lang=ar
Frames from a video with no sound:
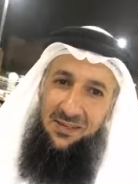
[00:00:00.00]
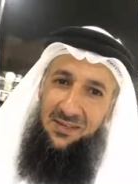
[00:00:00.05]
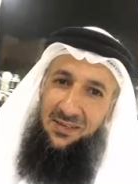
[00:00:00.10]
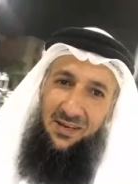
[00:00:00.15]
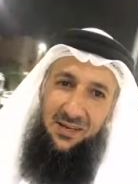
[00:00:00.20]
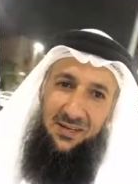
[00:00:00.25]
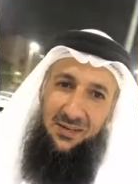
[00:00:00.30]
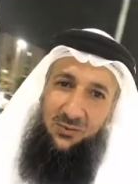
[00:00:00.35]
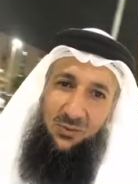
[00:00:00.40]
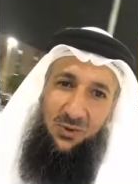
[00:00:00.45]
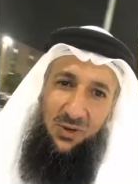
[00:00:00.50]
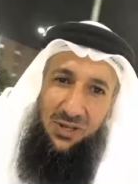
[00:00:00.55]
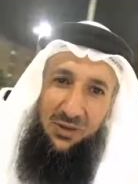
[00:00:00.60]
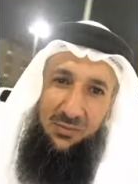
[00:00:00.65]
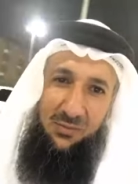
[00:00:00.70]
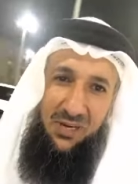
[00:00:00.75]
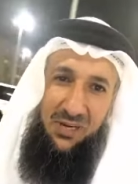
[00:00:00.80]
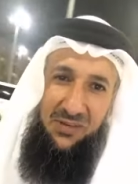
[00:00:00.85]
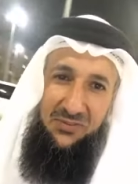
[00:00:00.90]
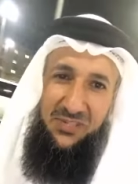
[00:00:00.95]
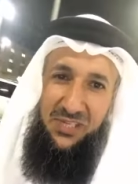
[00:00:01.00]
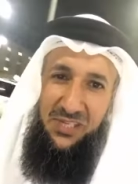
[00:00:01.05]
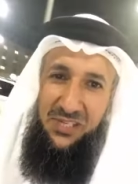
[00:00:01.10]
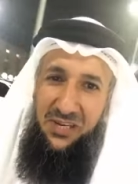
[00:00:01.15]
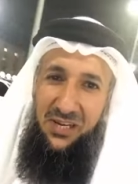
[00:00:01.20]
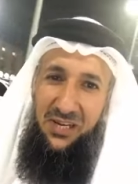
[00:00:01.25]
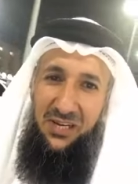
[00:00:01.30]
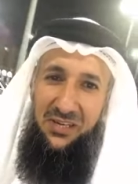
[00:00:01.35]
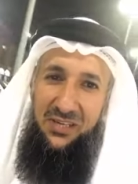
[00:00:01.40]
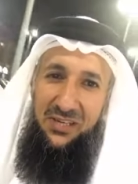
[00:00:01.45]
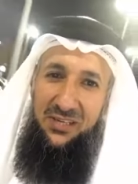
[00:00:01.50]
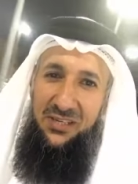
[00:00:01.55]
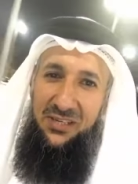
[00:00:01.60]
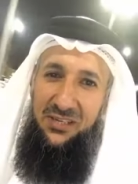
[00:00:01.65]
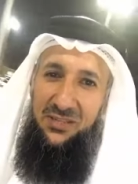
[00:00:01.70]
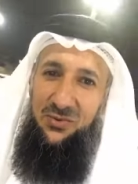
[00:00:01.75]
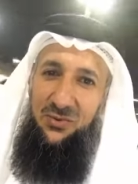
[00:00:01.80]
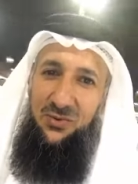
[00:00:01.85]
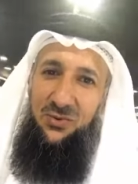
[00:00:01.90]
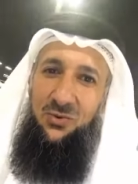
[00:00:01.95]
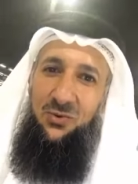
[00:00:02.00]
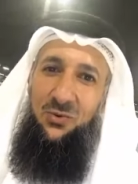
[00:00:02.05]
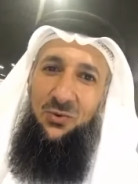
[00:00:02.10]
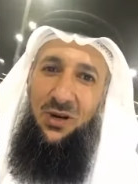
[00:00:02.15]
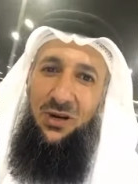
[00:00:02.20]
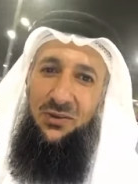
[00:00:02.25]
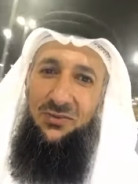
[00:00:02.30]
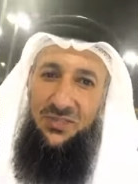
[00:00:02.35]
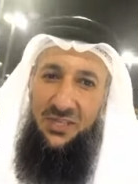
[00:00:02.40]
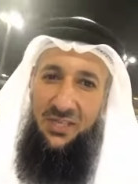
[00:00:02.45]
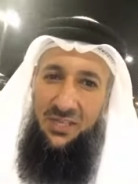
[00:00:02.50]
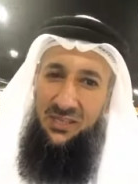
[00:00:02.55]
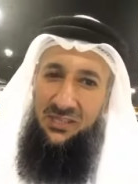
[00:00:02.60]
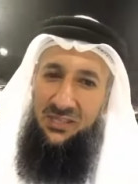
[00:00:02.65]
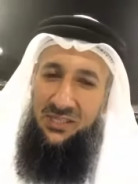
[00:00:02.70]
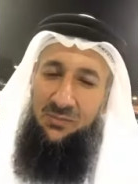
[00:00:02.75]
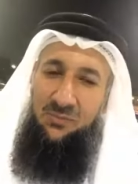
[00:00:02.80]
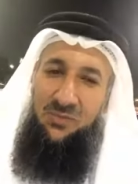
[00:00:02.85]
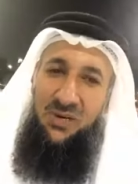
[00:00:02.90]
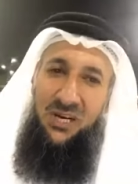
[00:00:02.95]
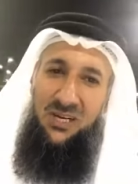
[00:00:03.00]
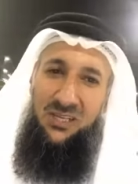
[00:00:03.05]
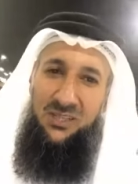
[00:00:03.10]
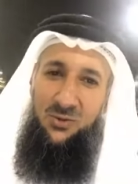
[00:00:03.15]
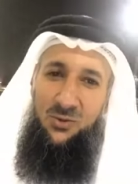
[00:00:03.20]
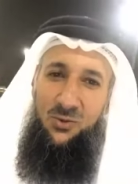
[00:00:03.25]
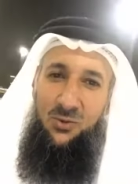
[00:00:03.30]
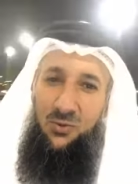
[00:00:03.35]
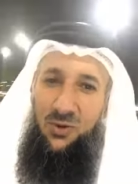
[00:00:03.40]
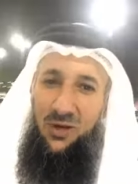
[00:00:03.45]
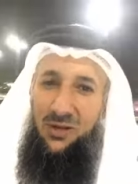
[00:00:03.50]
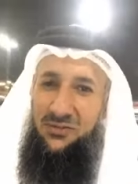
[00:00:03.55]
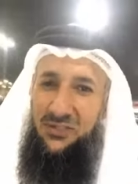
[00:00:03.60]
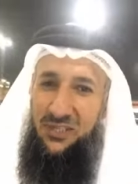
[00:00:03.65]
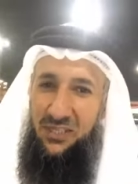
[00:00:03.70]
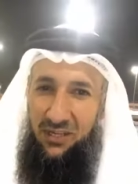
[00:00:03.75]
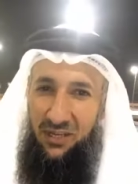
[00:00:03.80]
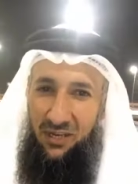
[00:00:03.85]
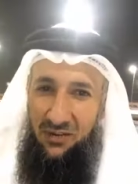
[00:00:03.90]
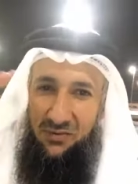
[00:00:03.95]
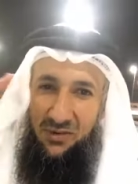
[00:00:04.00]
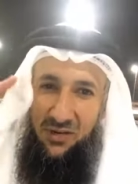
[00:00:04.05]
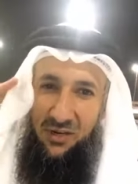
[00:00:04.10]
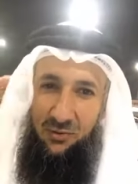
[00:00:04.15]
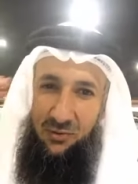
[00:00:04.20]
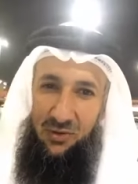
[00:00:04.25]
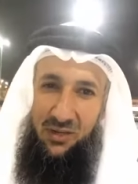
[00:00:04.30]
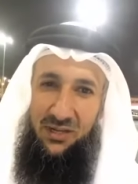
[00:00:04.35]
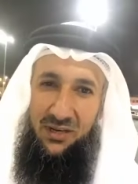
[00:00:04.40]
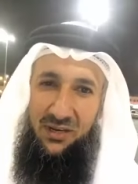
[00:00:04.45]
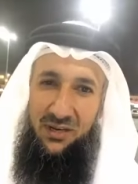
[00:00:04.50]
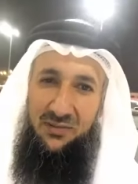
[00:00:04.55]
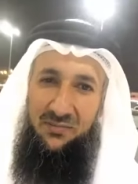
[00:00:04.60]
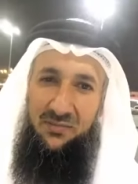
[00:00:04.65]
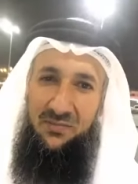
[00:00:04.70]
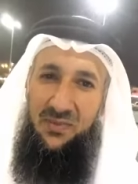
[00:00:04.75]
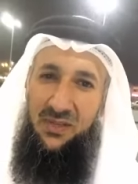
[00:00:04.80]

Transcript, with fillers: لكن والله ما أفسد العقليات وأفسد الانطباعات وأفسد الأفكار والآراء